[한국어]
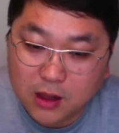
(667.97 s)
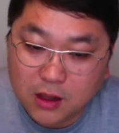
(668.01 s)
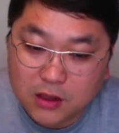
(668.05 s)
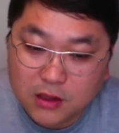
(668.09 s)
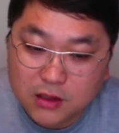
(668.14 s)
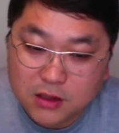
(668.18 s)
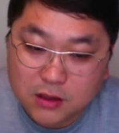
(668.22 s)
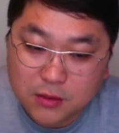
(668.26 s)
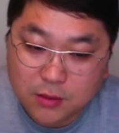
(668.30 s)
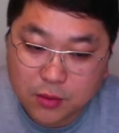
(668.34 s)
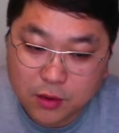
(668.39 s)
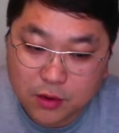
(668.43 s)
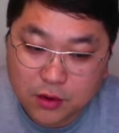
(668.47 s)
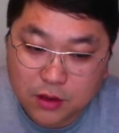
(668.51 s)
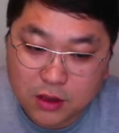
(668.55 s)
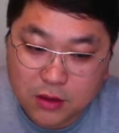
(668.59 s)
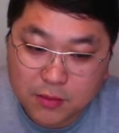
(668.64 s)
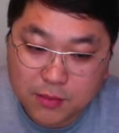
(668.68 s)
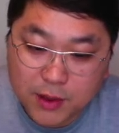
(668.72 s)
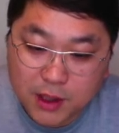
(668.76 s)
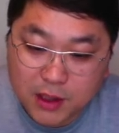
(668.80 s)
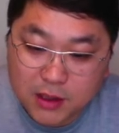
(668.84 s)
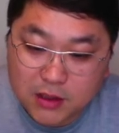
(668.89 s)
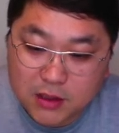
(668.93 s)
지금 보여드린
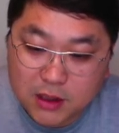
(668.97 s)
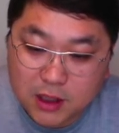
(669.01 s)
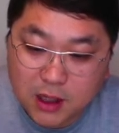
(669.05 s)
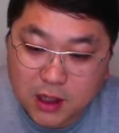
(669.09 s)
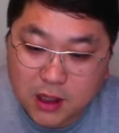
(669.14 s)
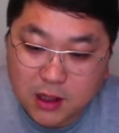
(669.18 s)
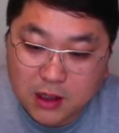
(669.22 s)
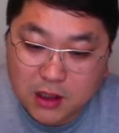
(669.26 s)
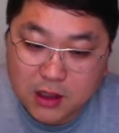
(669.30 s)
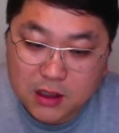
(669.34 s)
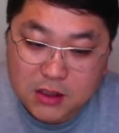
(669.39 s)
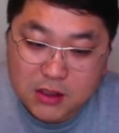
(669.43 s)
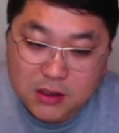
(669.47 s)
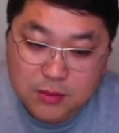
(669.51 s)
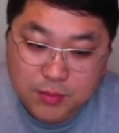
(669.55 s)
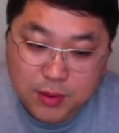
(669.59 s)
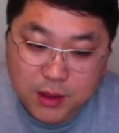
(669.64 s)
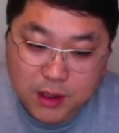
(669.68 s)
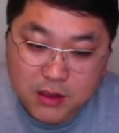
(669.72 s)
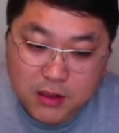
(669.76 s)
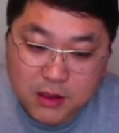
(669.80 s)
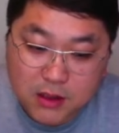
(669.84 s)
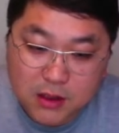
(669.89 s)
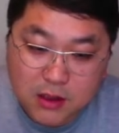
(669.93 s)
페이지가
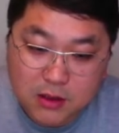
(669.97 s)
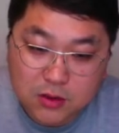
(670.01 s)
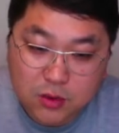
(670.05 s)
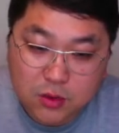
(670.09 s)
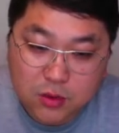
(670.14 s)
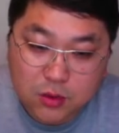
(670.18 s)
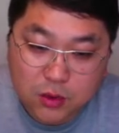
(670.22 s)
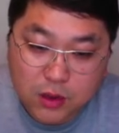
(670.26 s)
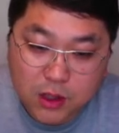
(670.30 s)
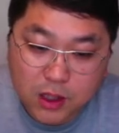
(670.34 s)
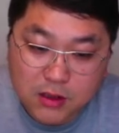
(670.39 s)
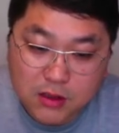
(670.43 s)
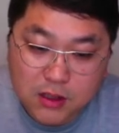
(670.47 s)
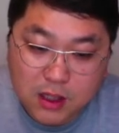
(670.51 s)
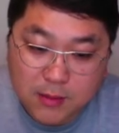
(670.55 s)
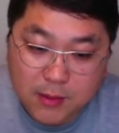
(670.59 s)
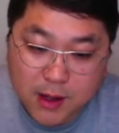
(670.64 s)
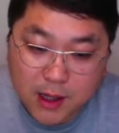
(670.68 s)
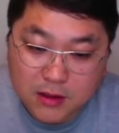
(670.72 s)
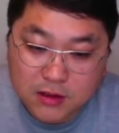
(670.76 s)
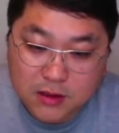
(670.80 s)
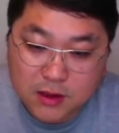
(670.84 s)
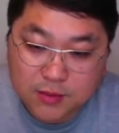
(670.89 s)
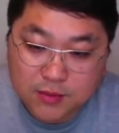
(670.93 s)
10페이지가 될 정도로 굉장히
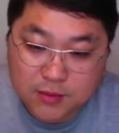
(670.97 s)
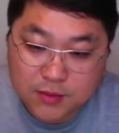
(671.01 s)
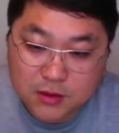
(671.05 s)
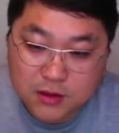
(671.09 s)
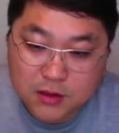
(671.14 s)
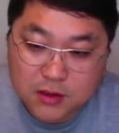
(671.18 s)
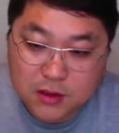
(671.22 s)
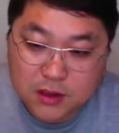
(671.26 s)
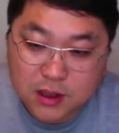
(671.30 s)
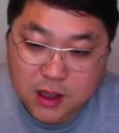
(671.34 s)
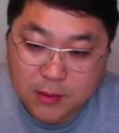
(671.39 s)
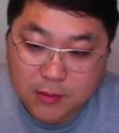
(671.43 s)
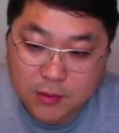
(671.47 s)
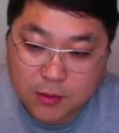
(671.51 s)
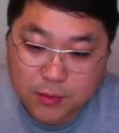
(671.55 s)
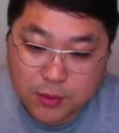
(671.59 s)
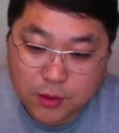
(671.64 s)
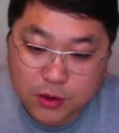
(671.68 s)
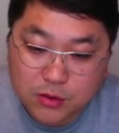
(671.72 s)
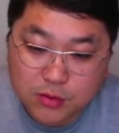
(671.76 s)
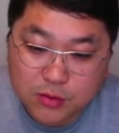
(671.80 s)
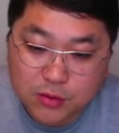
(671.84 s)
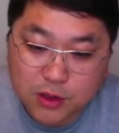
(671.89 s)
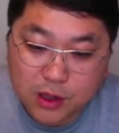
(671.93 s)
많은 제품이 있으니까 한번
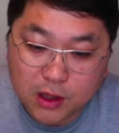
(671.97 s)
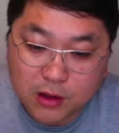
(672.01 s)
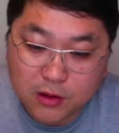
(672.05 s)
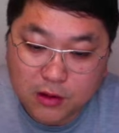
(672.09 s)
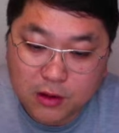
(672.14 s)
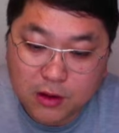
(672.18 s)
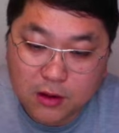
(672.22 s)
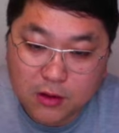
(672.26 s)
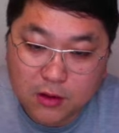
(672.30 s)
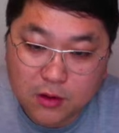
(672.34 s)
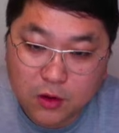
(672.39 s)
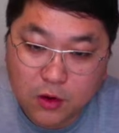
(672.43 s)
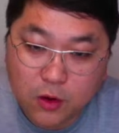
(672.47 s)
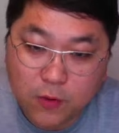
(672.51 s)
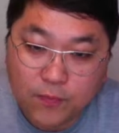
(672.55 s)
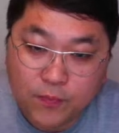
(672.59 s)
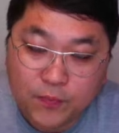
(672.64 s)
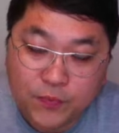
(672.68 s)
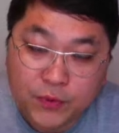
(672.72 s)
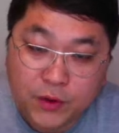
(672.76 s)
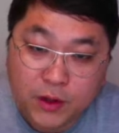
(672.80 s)
보시면 될 것 같고